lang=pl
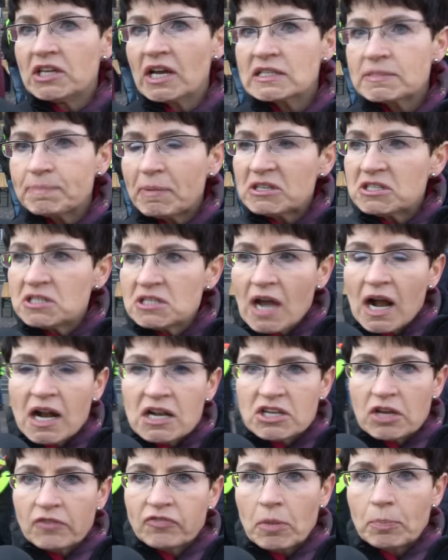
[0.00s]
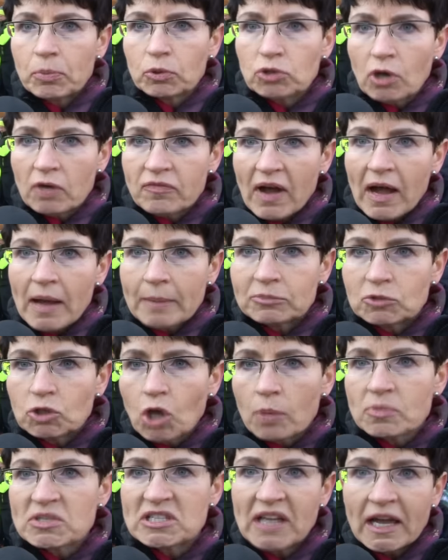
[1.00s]
ja specjalnie wybudowałam
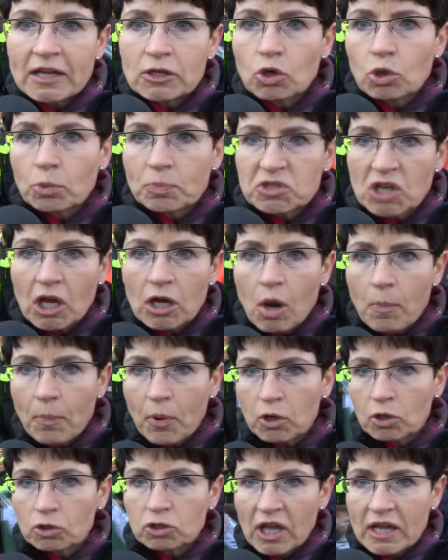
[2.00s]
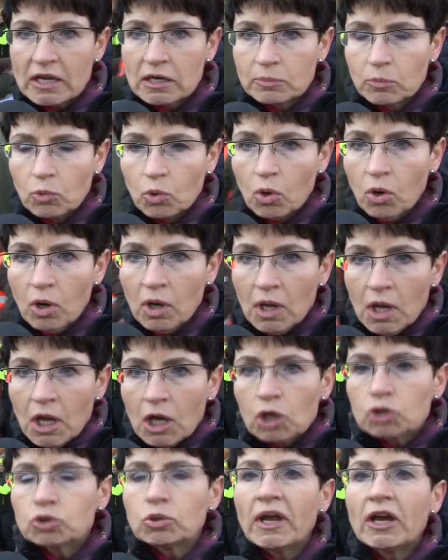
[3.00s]
dom z najgrubszego porotermu,
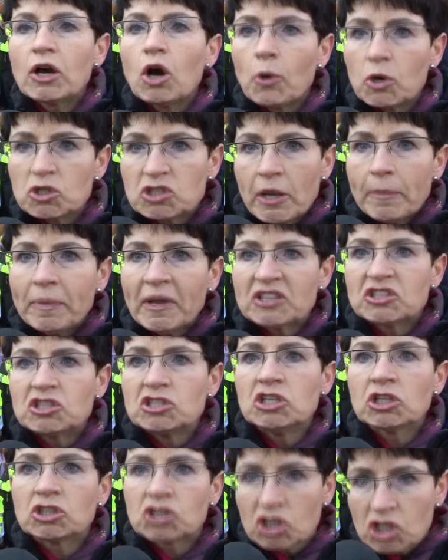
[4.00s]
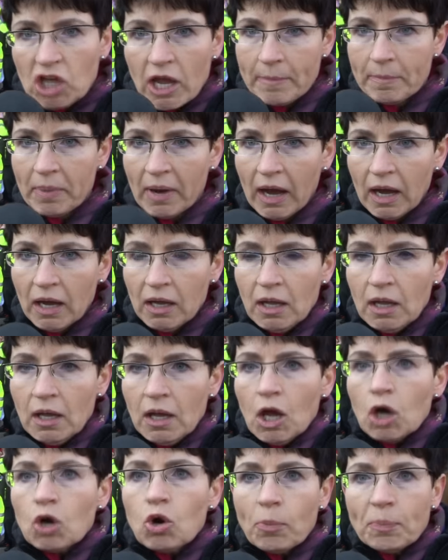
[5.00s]
którego ocieplać nie trzeba.
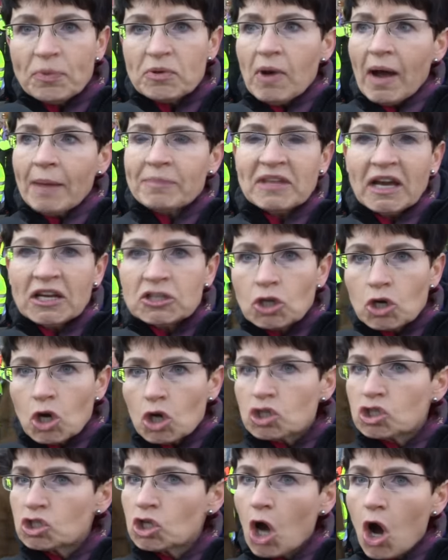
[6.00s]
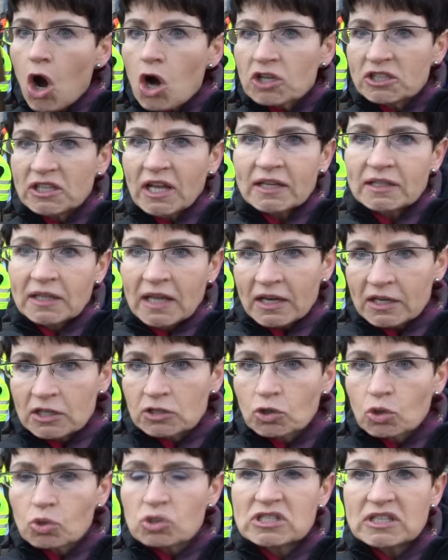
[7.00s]
Kupiłam najdroższe okna na
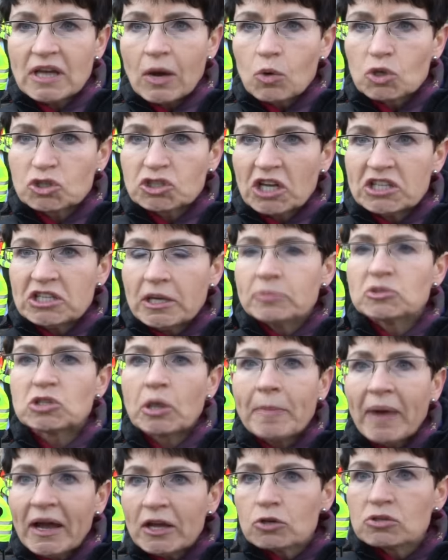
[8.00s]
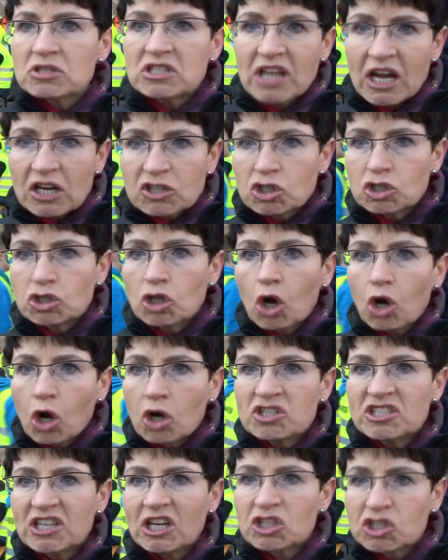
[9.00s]
rynku z założeniem, że mają starczyć do
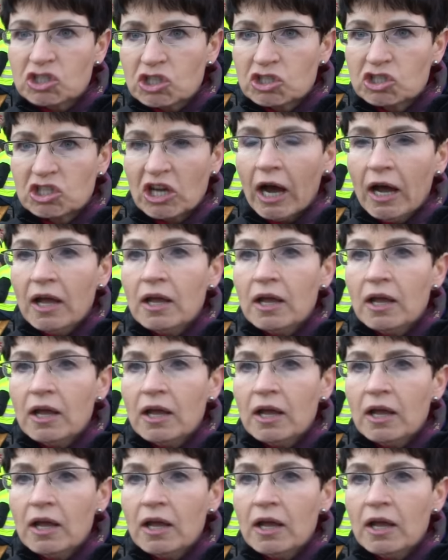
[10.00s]
końca życia.